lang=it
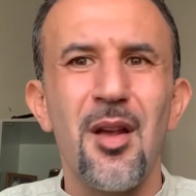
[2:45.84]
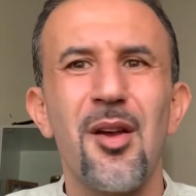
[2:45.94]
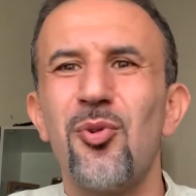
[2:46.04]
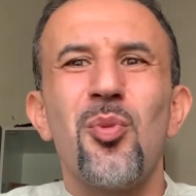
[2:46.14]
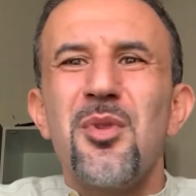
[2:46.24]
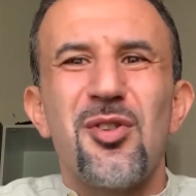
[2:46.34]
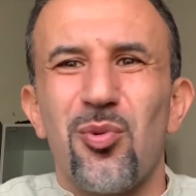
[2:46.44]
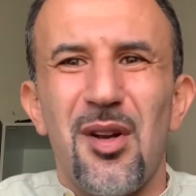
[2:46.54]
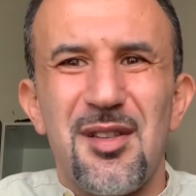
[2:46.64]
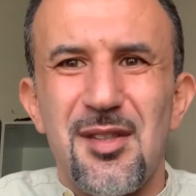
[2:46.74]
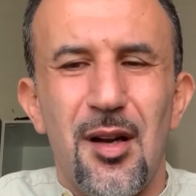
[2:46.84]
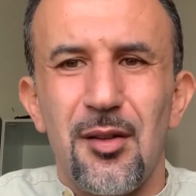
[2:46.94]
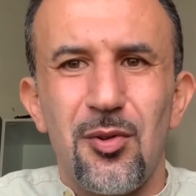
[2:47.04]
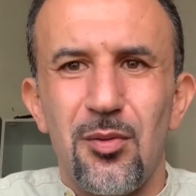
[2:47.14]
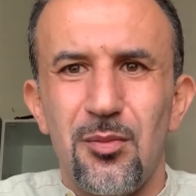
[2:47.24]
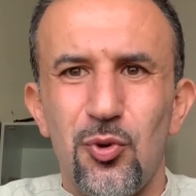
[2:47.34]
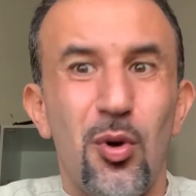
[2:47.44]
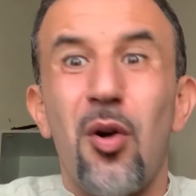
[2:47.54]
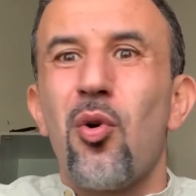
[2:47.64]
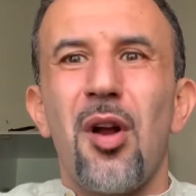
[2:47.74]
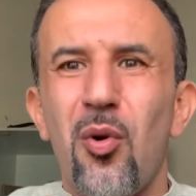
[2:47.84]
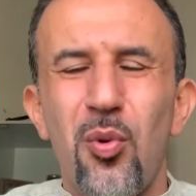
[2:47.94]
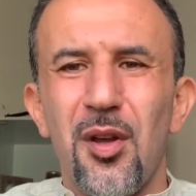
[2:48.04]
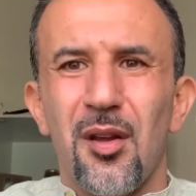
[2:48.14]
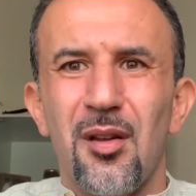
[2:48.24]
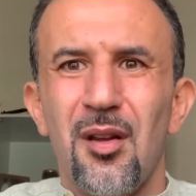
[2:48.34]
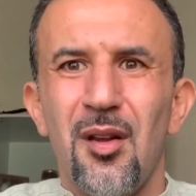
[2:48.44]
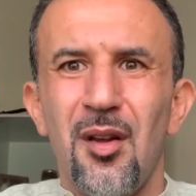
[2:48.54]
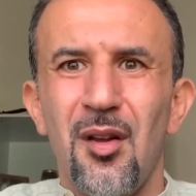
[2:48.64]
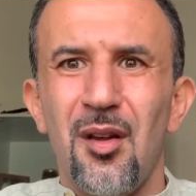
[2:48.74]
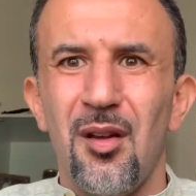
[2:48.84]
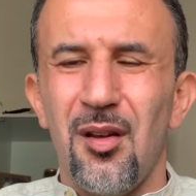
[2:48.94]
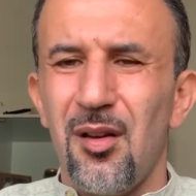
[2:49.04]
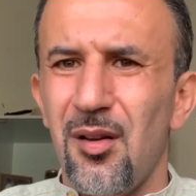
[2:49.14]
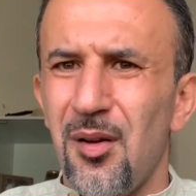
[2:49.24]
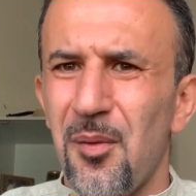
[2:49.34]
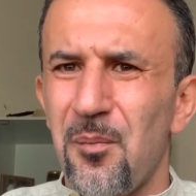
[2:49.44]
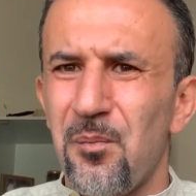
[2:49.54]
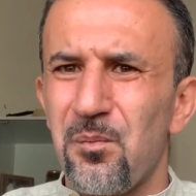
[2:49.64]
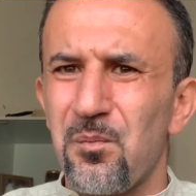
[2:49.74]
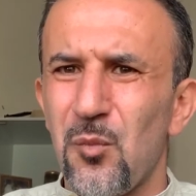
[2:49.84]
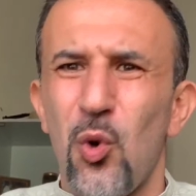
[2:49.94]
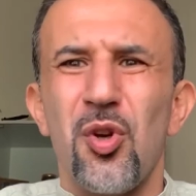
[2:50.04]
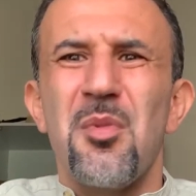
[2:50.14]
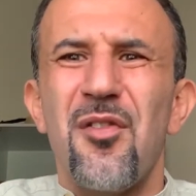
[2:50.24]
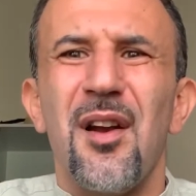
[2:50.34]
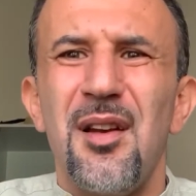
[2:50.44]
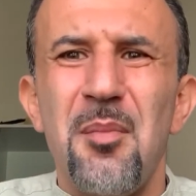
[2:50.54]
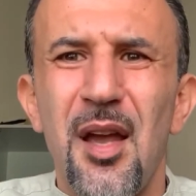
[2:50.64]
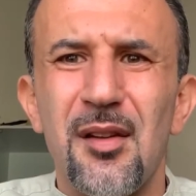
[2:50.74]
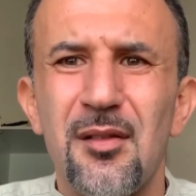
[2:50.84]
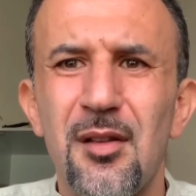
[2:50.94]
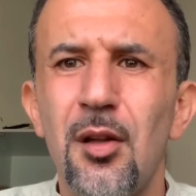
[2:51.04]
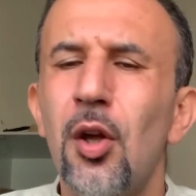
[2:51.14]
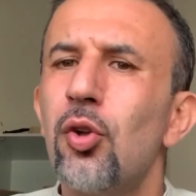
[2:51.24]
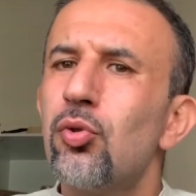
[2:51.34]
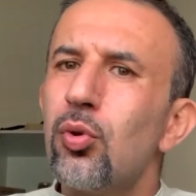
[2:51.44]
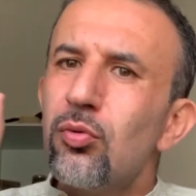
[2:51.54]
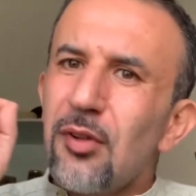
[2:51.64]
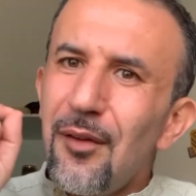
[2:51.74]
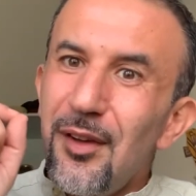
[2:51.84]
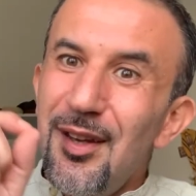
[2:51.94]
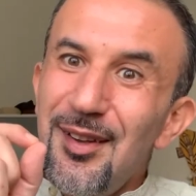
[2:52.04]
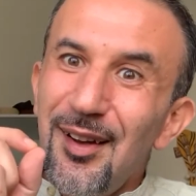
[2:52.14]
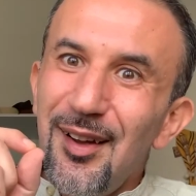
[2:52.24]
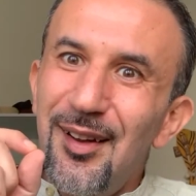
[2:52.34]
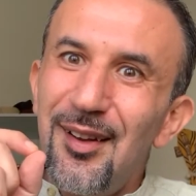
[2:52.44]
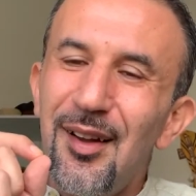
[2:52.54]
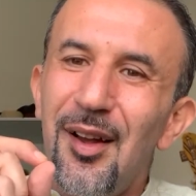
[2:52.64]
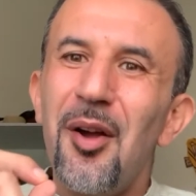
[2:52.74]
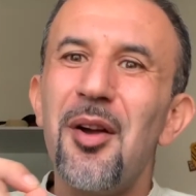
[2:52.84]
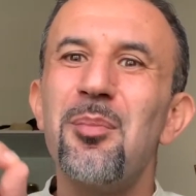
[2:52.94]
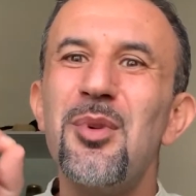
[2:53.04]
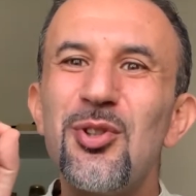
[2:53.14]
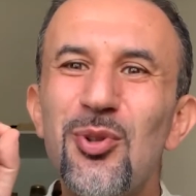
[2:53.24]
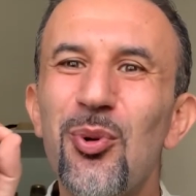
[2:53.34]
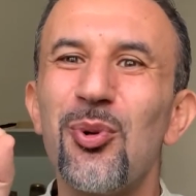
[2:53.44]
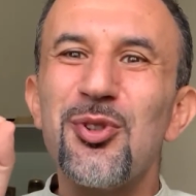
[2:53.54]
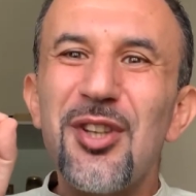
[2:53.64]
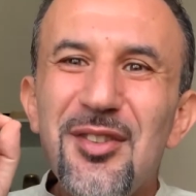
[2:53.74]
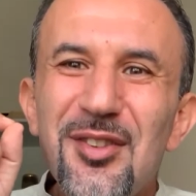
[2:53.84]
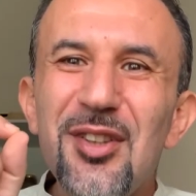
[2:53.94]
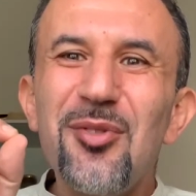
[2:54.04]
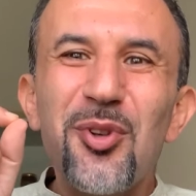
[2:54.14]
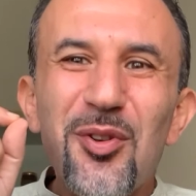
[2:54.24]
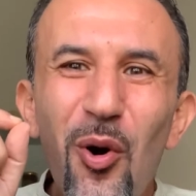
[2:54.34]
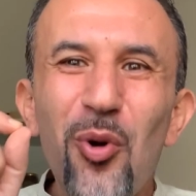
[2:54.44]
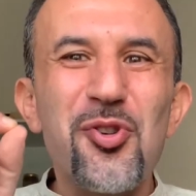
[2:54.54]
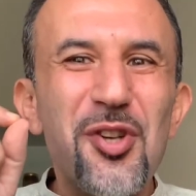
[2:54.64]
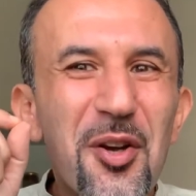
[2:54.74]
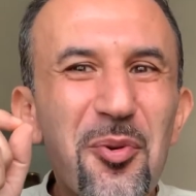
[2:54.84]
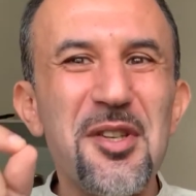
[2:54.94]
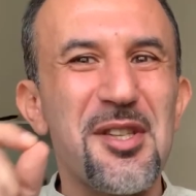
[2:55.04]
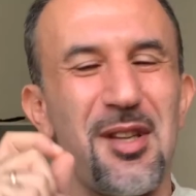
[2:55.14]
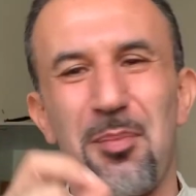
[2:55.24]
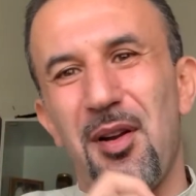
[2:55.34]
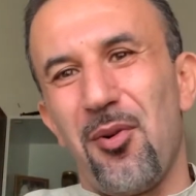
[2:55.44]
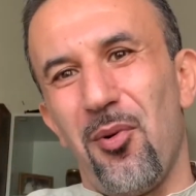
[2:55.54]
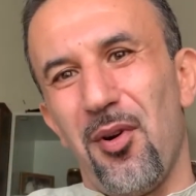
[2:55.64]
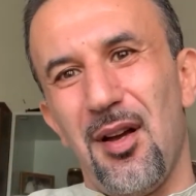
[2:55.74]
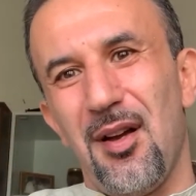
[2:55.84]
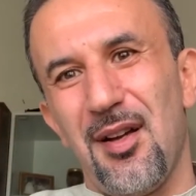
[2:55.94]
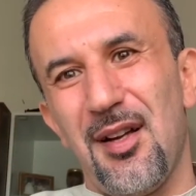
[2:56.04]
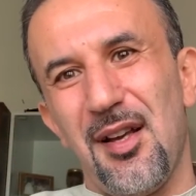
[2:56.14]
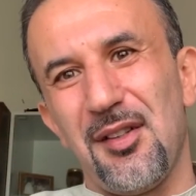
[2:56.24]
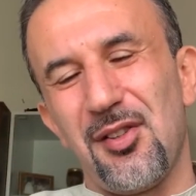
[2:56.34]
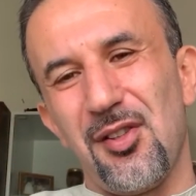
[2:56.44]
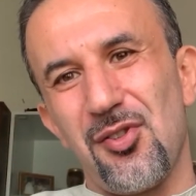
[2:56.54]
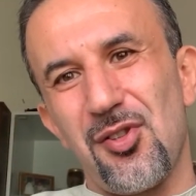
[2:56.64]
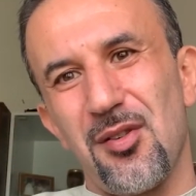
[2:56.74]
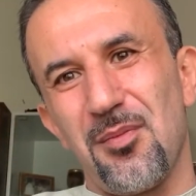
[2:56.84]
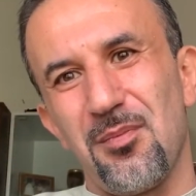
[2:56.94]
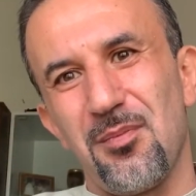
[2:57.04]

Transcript: Non mi sono alzato, sono ancora qui eh, con i miei fallimenti, tuttavia mi sono sentito rivolgere questa parola, creatrice.